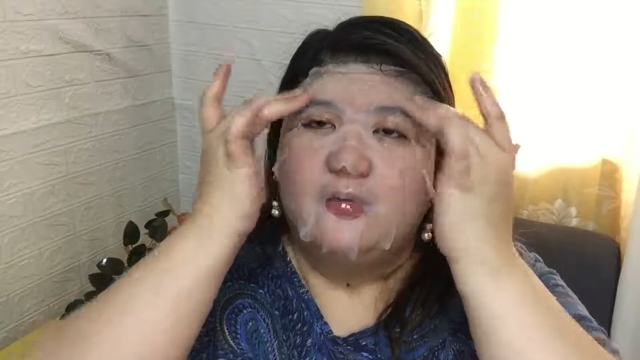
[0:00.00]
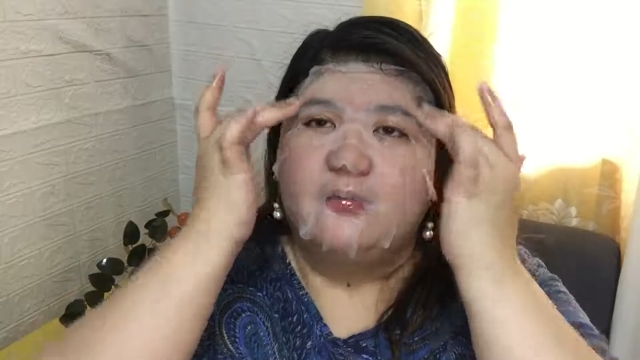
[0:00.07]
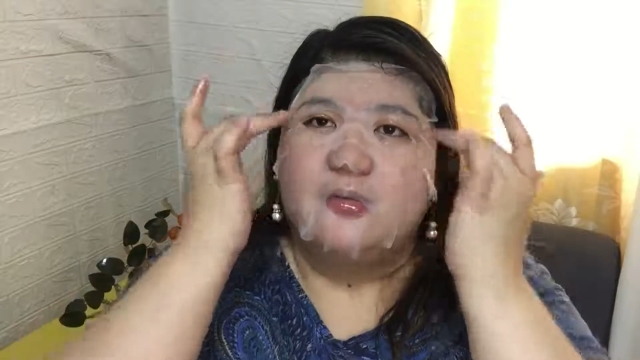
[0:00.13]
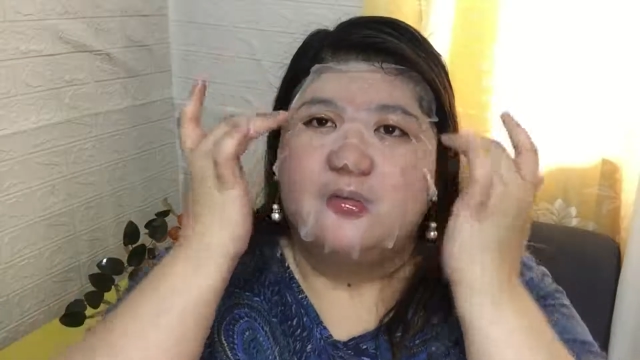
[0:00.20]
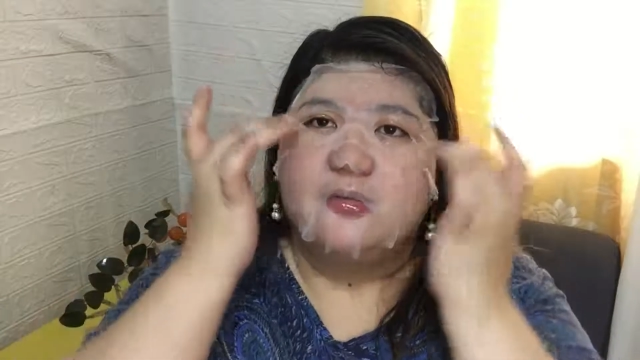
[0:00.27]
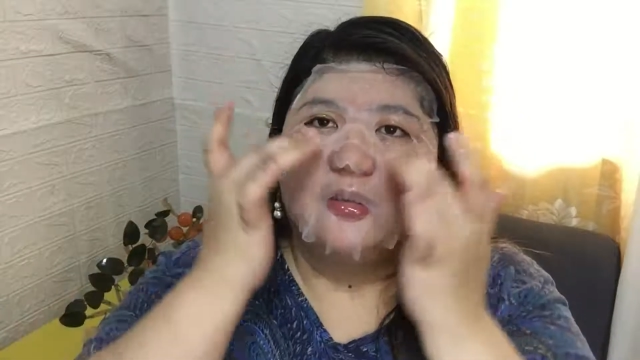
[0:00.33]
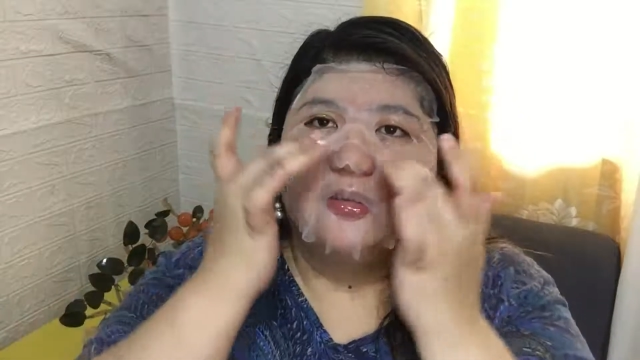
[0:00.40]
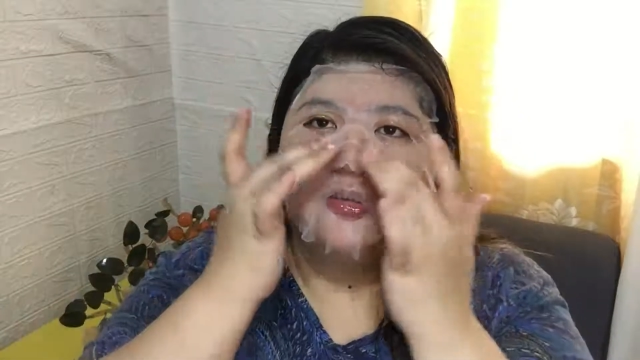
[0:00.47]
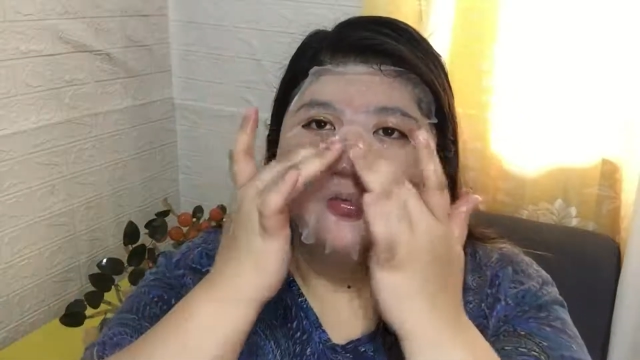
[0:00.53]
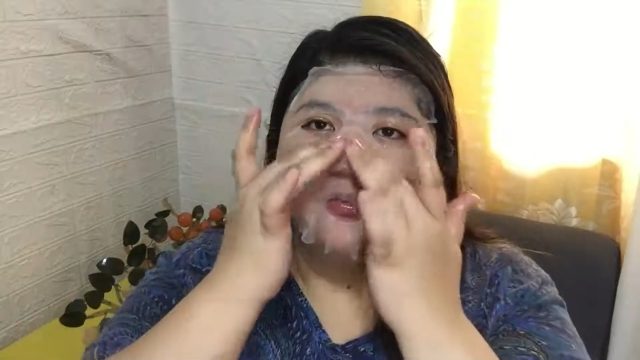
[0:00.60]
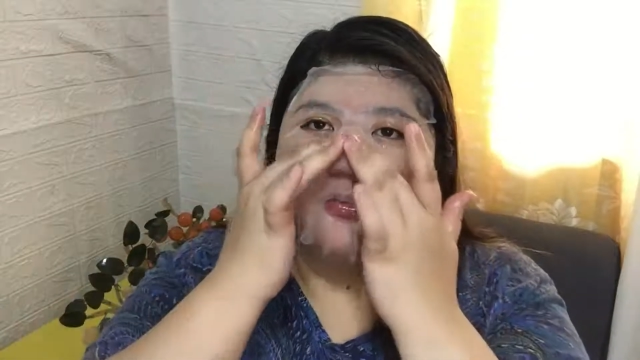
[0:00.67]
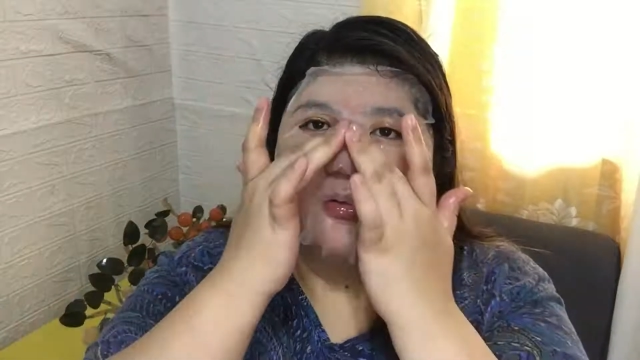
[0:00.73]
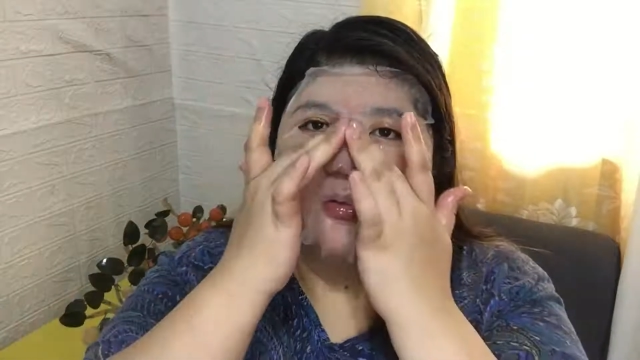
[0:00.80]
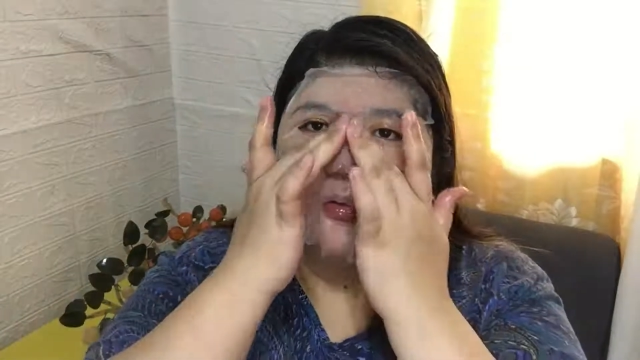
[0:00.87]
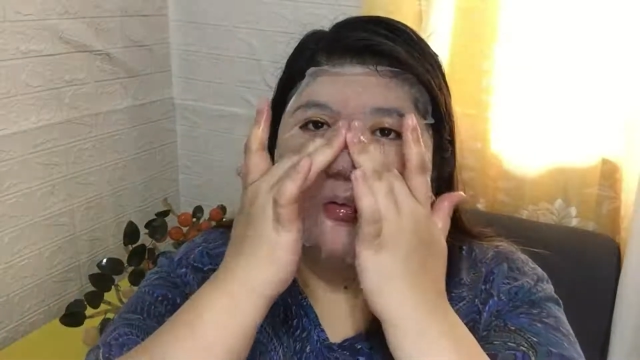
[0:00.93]
Massage
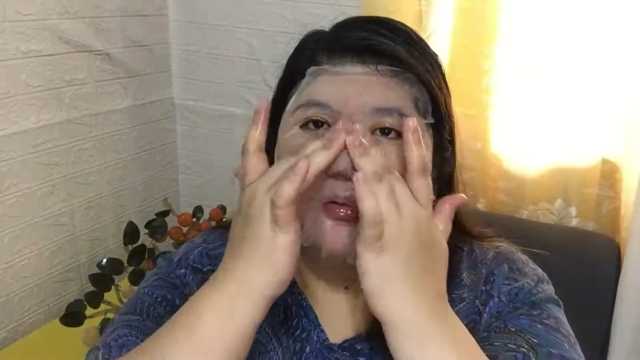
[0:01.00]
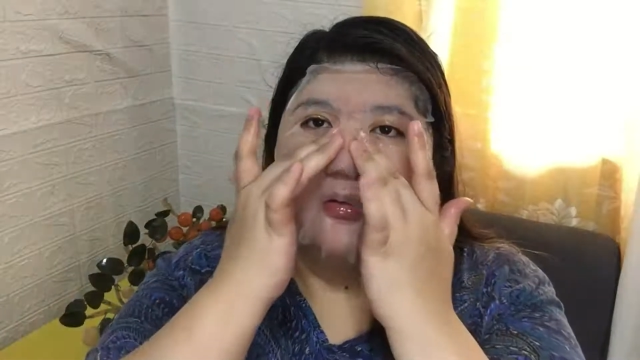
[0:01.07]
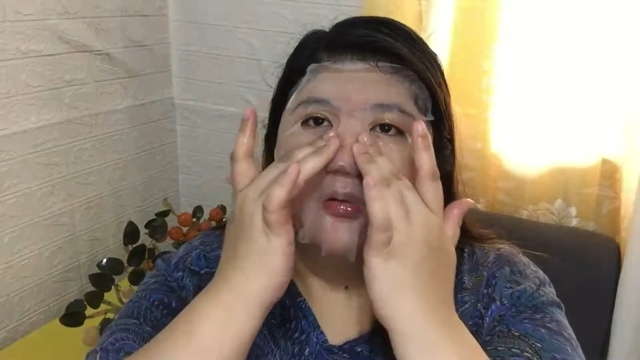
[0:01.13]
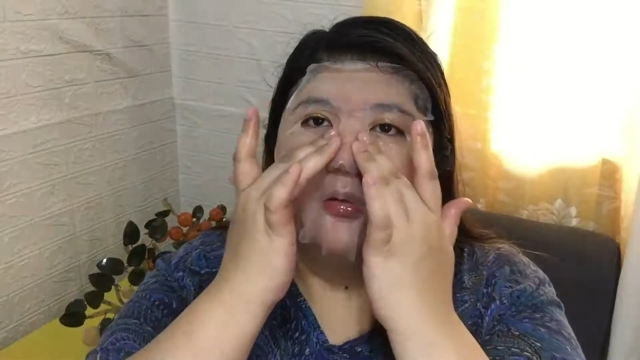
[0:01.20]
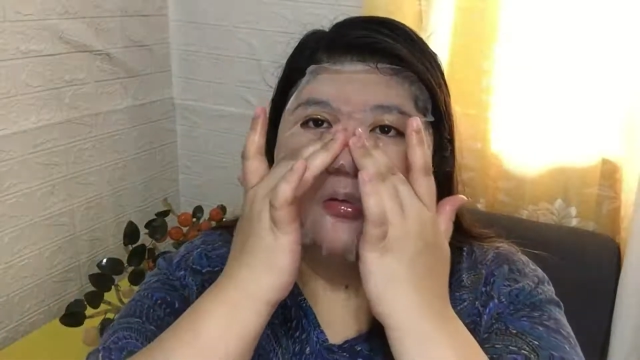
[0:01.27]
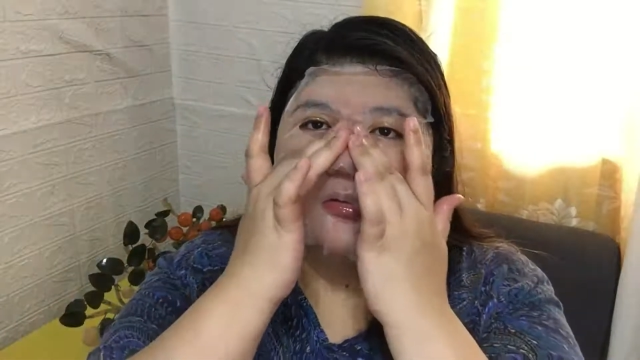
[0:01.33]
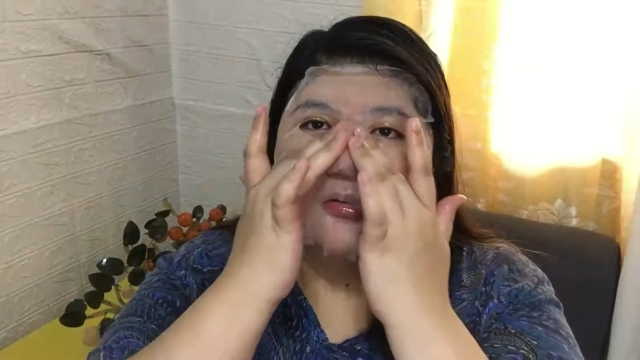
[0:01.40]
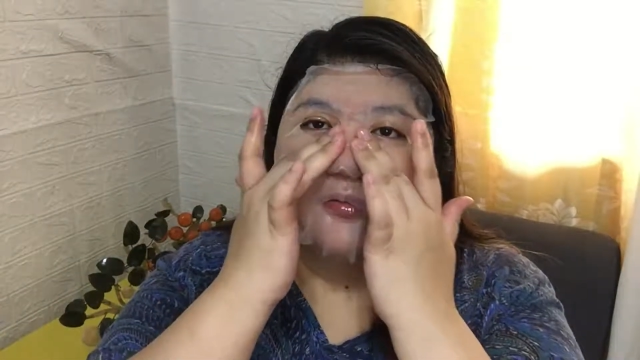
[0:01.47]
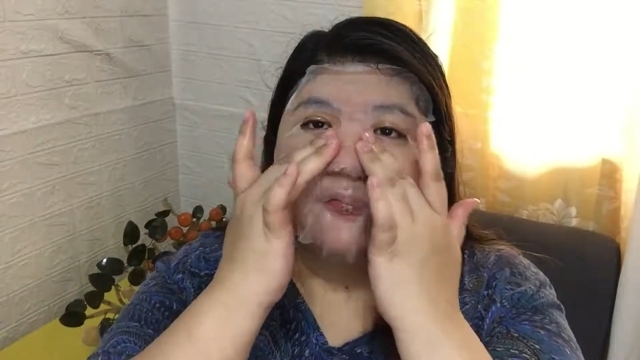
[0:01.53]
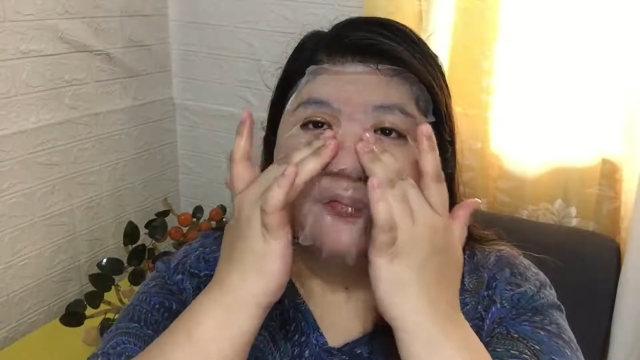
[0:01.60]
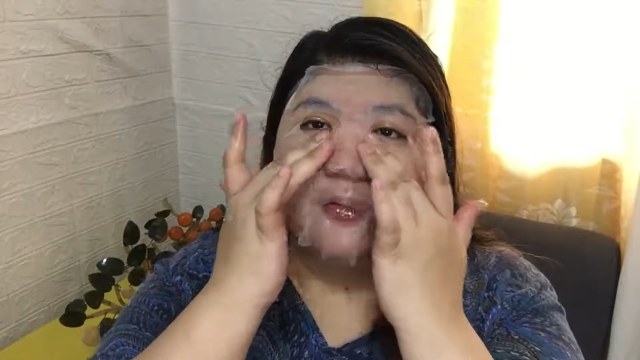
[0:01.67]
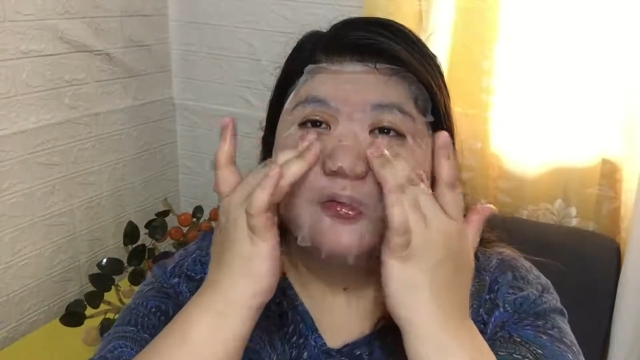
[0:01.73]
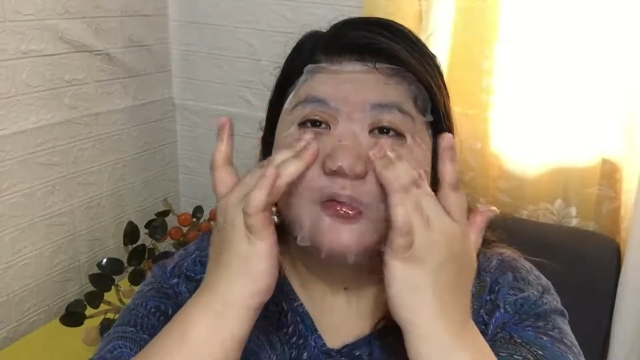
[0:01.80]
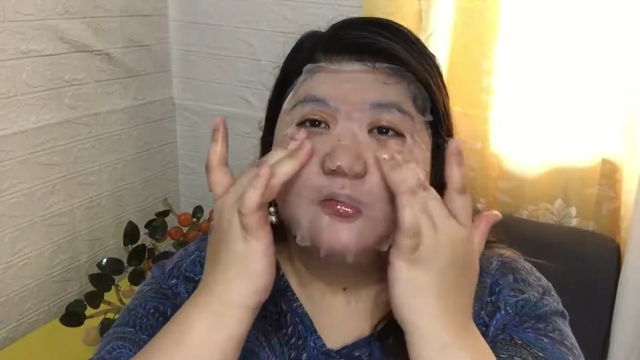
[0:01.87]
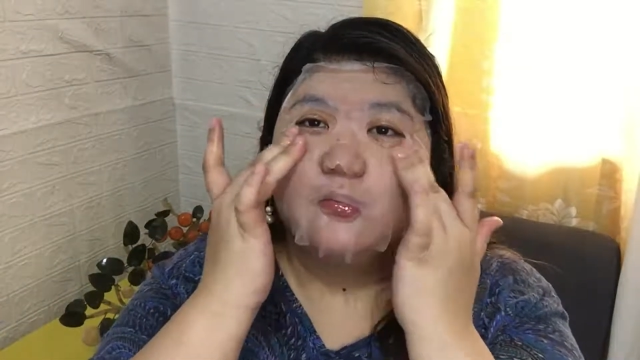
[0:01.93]
mo sa
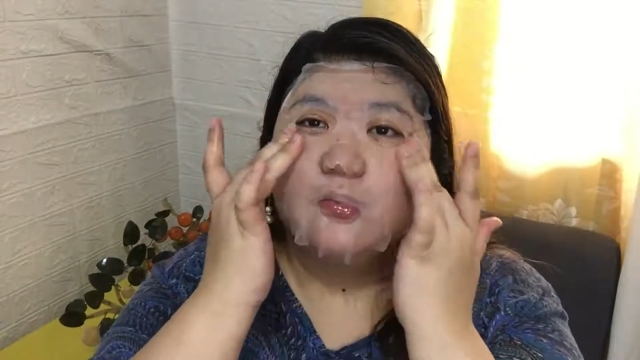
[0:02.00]
face